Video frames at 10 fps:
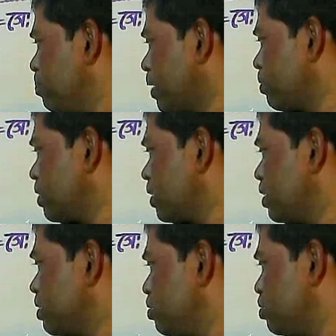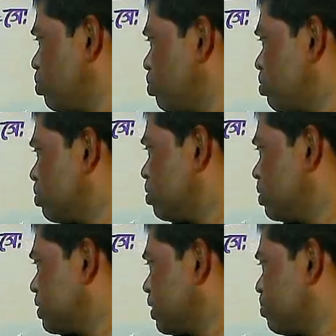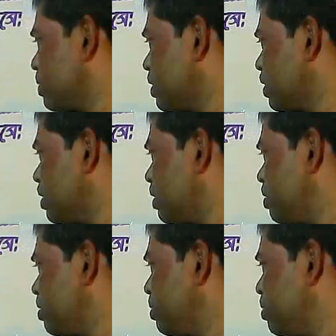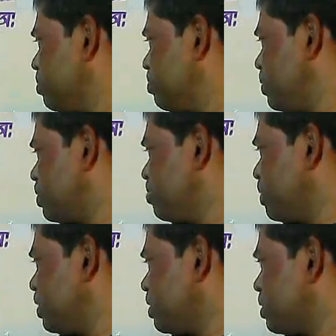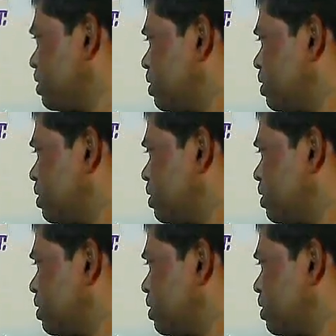বারোটা যোগ চার পাঁচা বিশ মিনিট